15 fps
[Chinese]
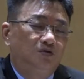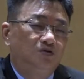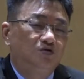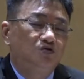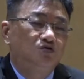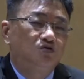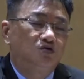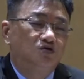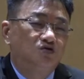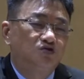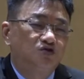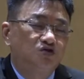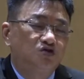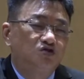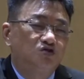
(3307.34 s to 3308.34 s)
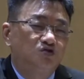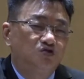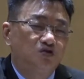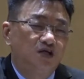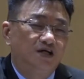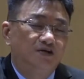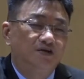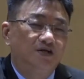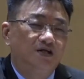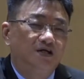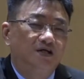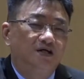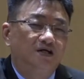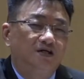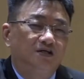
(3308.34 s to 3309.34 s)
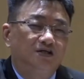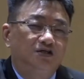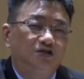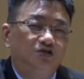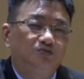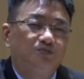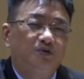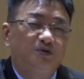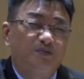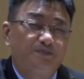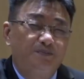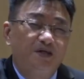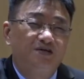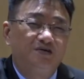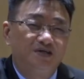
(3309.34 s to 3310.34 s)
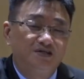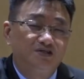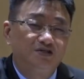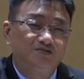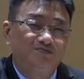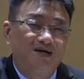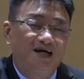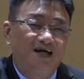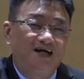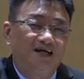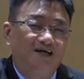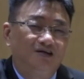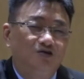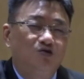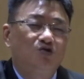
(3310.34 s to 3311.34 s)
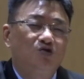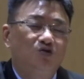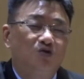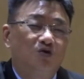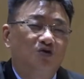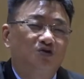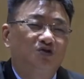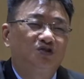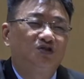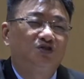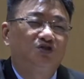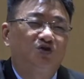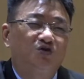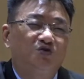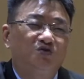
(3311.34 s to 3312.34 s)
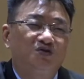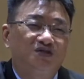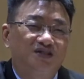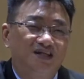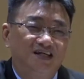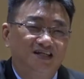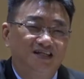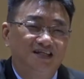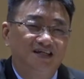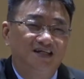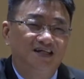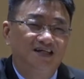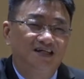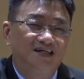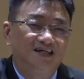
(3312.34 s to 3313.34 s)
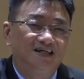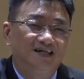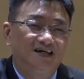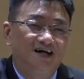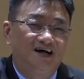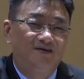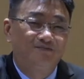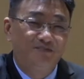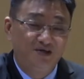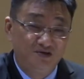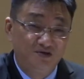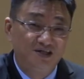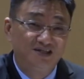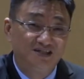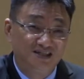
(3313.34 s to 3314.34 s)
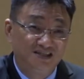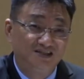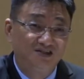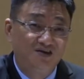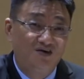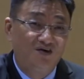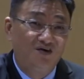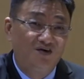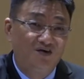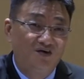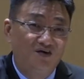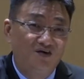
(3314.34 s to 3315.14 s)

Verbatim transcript: 如果是从人的，就不必会失败；如果是从神的，必会成功。